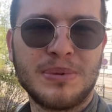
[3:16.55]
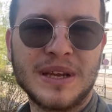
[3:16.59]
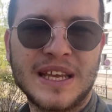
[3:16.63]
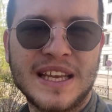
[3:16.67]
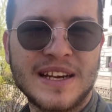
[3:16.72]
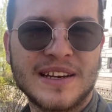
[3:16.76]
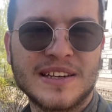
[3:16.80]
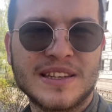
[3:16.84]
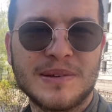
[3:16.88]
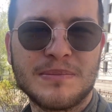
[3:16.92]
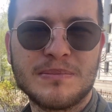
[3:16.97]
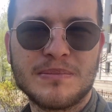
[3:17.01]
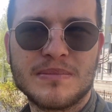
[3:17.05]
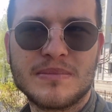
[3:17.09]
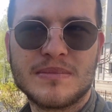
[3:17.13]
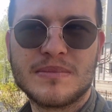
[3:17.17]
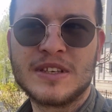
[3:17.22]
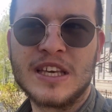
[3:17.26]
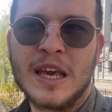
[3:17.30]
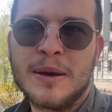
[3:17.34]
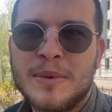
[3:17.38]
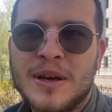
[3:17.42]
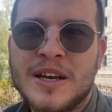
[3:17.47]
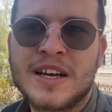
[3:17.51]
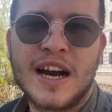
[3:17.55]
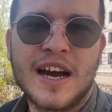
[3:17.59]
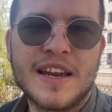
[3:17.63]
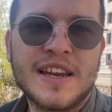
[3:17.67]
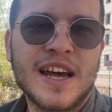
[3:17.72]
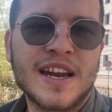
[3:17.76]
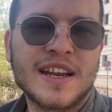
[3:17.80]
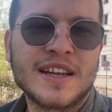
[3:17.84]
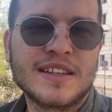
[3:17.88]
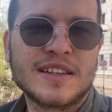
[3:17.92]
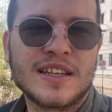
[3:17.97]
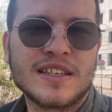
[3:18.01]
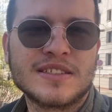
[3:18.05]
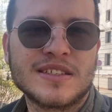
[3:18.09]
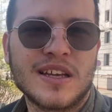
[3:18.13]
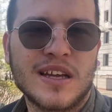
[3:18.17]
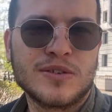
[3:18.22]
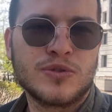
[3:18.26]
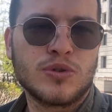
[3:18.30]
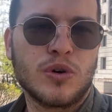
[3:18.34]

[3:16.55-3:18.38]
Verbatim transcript: Bir girdim yemekhane arkadaşlar.